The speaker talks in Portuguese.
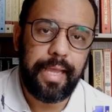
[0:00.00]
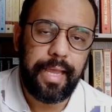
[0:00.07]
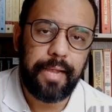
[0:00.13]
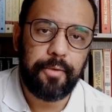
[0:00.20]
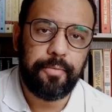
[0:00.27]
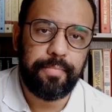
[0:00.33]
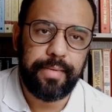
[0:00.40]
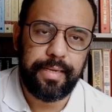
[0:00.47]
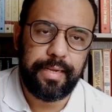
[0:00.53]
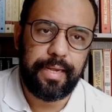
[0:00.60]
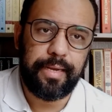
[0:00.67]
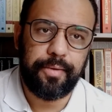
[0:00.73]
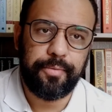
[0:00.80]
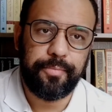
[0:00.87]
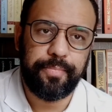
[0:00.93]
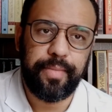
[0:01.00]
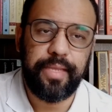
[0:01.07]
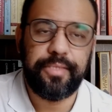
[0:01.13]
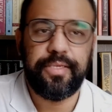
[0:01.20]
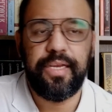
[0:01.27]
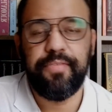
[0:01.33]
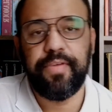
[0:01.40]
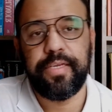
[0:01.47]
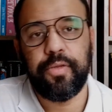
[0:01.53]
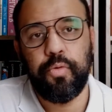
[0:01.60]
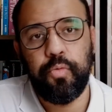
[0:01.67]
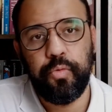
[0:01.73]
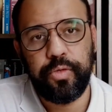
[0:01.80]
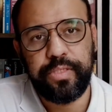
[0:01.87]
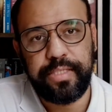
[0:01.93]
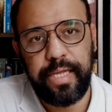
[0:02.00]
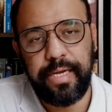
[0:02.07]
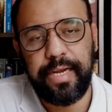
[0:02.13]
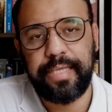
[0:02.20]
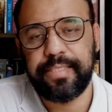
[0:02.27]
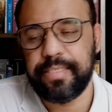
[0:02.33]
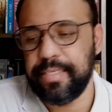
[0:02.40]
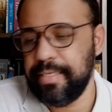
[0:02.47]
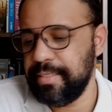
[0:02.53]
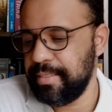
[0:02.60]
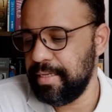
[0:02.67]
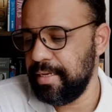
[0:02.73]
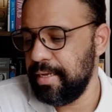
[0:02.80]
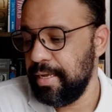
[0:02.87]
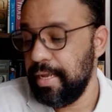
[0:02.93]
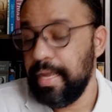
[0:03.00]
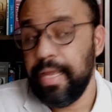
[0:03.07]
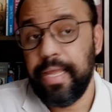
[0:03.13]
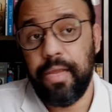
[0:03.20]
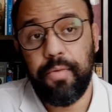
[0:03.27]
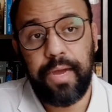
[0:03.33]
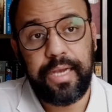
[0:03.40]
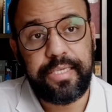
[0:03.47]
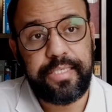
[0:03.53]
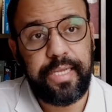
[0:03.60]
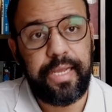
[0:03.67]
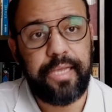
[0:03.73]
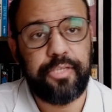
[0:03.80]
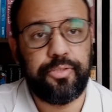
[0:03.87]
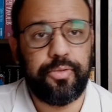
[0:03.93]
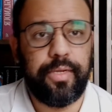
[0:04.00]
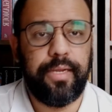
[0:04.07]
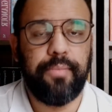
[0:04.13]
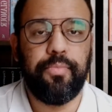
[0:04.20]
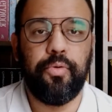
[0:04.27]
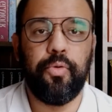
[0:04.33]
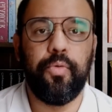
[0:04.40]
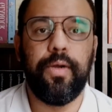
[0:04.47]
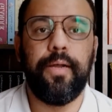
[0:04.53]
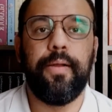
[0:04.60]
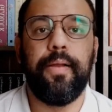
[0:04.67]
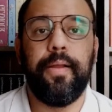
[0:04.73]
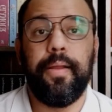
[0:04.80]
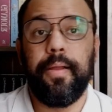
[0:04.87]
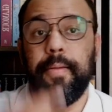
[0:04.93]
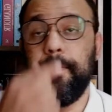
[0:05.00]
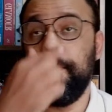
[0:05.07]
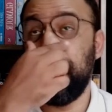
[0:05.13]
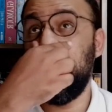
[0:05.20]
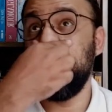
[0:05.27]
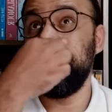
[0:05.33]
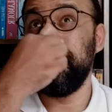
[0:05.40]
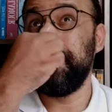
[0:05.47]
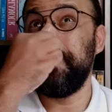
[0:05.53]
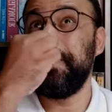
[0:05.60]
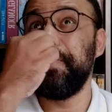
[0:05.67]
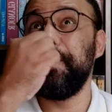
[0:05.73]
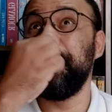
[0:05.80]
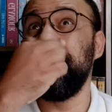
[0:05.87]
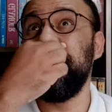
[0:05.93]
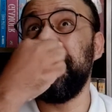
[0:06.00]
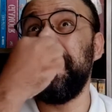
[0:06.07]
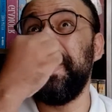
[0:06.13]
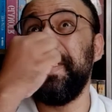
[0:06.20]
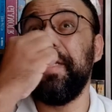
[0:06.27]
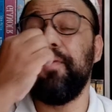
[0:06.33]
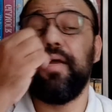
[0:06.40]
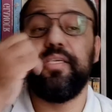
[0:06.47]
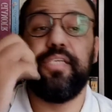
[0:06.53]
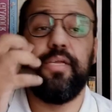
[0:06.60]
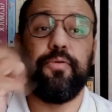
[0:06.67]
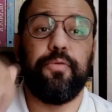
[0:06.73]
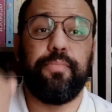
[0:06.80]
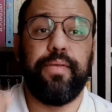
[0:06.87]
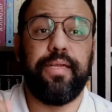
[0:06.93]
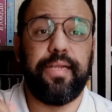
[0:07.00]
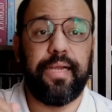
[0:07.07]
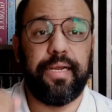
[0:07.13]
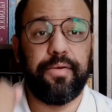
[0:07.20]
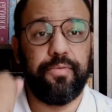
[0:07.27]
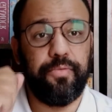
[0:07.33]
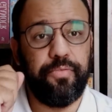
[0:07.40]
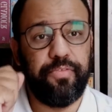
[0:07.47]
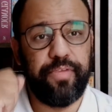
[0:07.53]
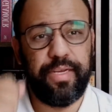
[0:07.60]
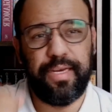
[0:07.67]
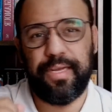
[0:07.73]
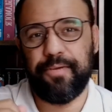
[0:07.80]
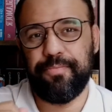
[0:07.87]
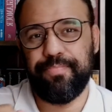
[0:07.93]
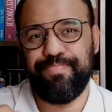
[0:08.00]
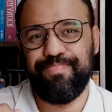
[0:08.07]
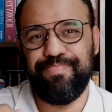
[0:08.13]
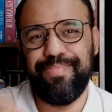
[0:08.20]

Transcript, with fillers: É complicado. Este livro aqui eu gostei da escrita, eu achei a história boa, mas o que eu achei complicado o final.